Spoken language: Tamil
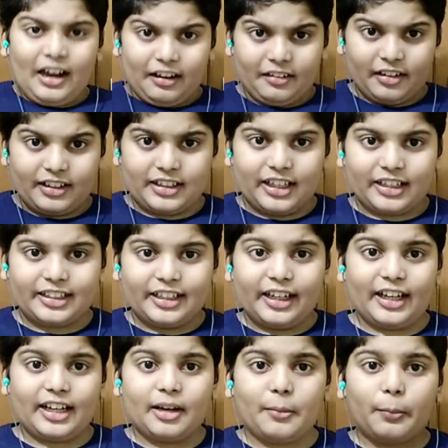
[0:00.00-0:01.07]
அவர் இந்த
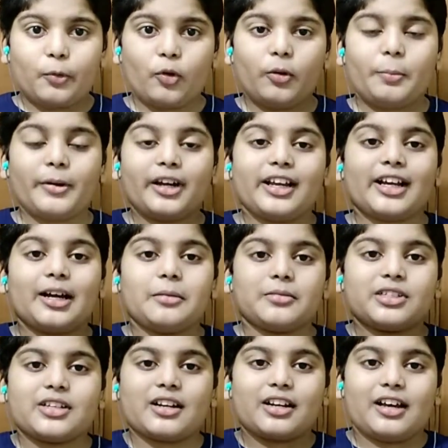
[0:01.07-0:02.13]
தியரியை ப்ரூவ் பண்ணி
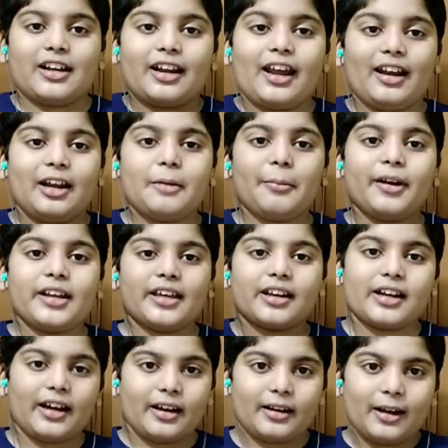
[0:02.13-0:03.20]
காமிச்சிருக்காரு என்ன
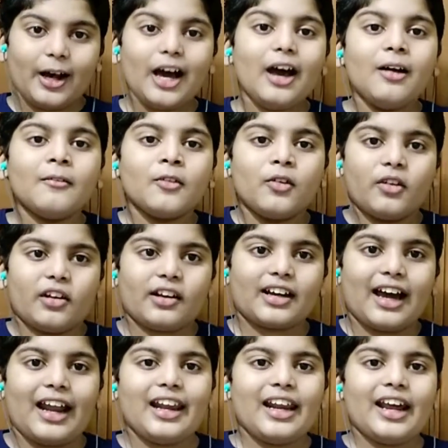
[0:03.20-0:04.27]
பண்ணியிருக்காருன்னா ஒரு
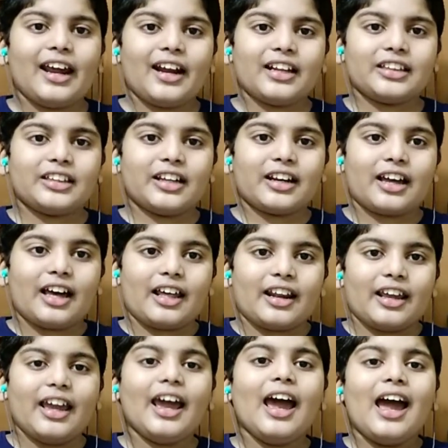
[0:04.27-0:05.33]
கல்லை
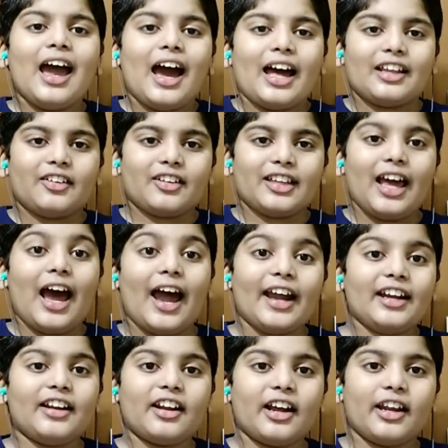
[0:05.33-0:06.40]
எடுத்திருக்காரு அதை வந்து
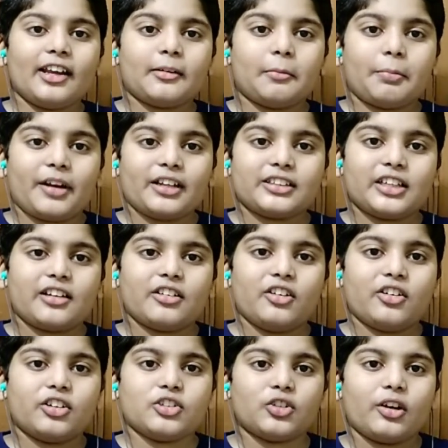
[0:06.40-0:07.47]
ஹைட்ராலிக்
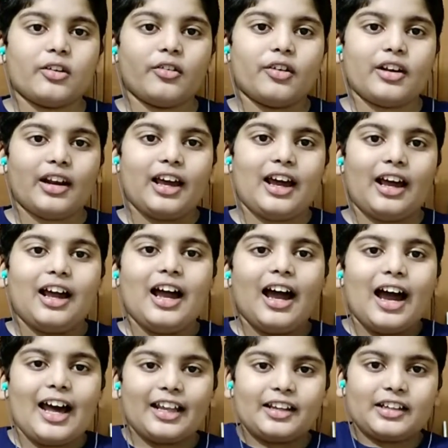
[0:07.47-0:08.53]
ப்ரெஷர்னு ஒன்று சொல்லுவோம்ல
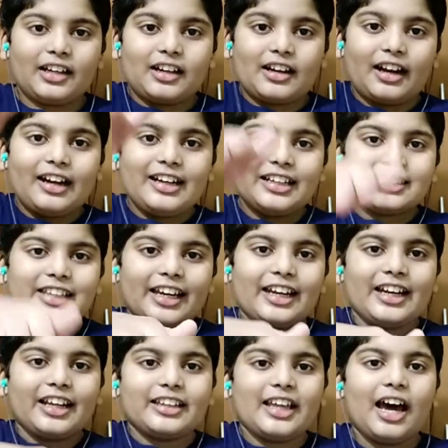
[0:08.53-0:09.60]
அதை அந்த ரெண்டு
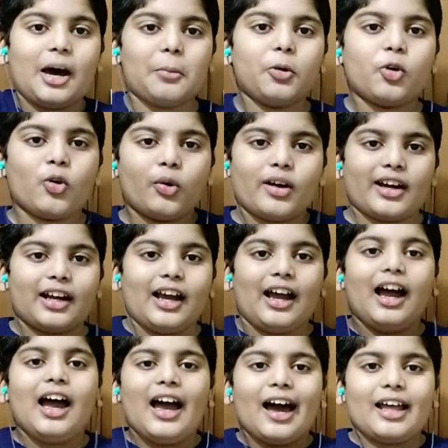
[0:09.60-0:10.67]
சைட்லேருந்து அமுக்குவாங்க
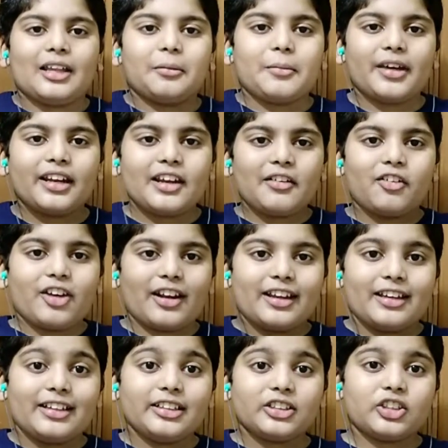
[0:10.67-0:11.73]
அதை மாதிரி ஒரு
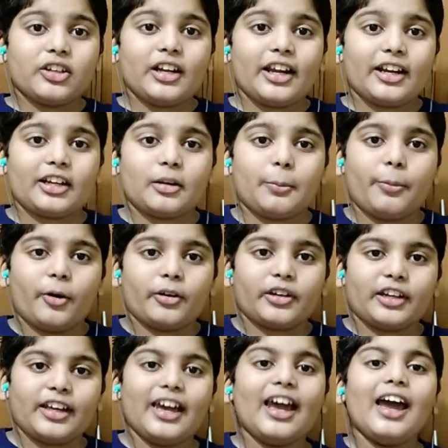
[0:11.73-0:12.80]
இன்சுலேட்ரு
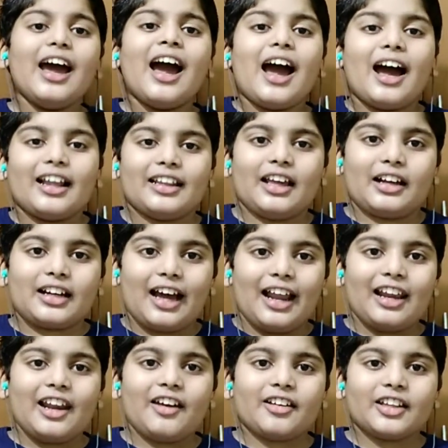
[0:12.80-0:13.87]
போட்டு அந்த
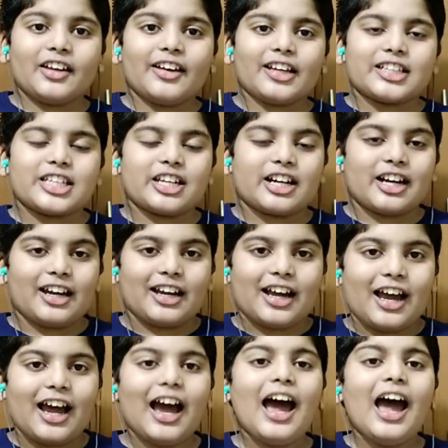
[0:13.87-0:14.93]
கல்லை வந்து வச்சுருக்காங்க